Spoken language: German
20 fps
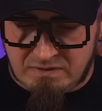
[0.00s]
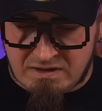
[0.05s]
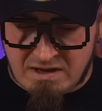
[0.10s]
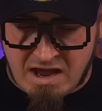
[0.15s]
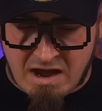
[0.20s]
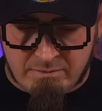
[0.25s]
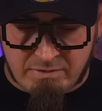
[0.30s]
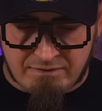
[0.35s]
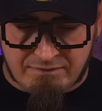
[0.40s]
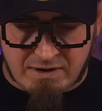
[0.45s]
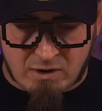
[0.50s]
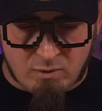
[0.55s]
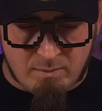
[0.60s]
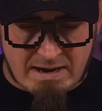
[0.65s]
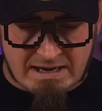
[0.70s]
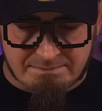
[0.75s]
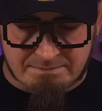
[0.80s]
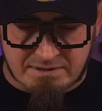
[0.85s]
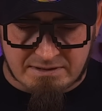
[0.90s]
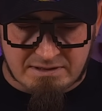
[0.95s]
Aber warum
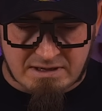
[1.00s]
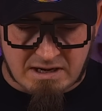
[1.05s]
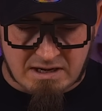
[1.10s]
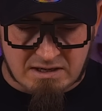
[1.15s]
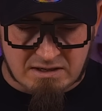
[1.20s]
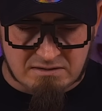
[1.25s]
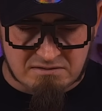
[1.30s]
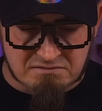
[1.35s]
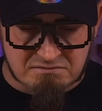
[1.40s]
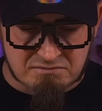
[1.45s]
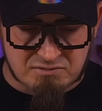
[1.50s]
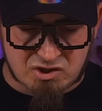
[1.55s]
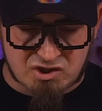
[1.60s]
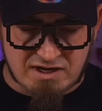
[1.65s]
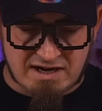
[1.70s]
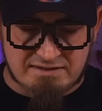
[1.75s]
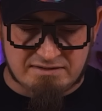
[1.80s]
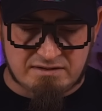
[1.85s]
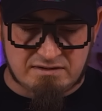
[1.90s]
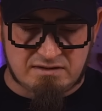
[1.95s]
hat man da
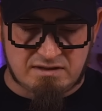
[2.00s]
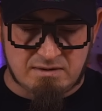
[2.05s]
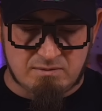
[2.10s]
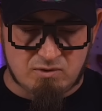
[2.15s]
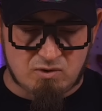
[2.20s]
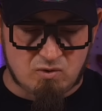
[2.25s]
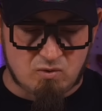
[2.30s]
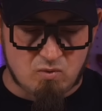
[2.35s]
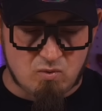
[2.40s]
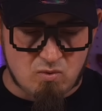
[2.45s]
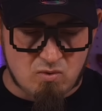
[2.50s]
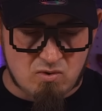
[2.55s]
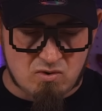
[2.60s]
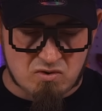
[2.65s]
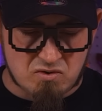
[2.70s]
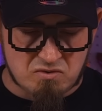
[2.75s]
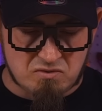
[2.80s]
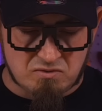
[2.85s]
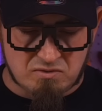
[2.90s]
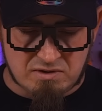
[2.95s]
statt dem
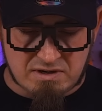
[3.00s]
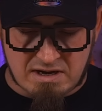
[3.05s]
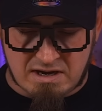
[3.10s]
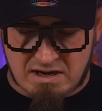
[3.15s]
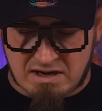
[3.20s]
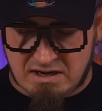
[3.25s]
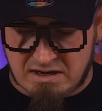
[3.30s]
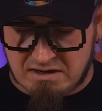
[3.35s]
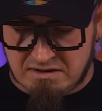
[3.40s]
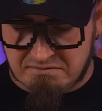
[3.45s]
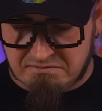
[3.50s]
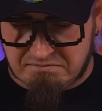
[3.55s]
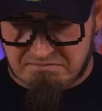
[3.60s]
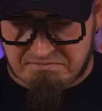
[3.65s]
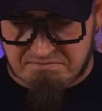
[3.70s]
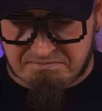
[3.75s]
Krug oder